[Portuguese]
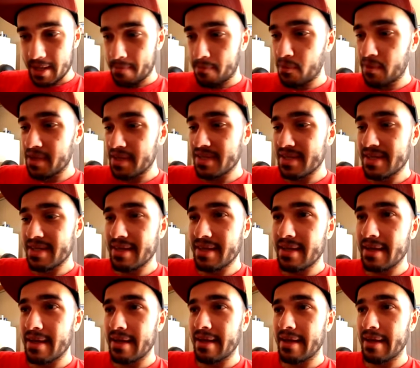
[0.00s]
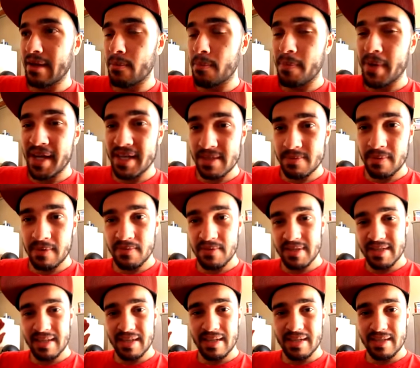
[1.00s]
É por isso que eu peço pra
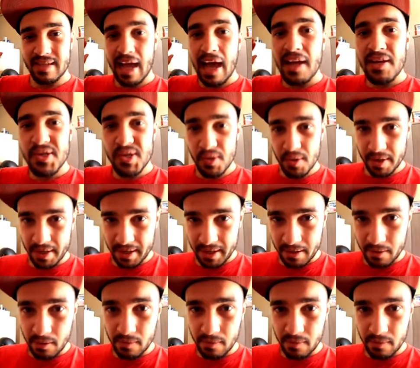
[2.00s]
vocês, dá join.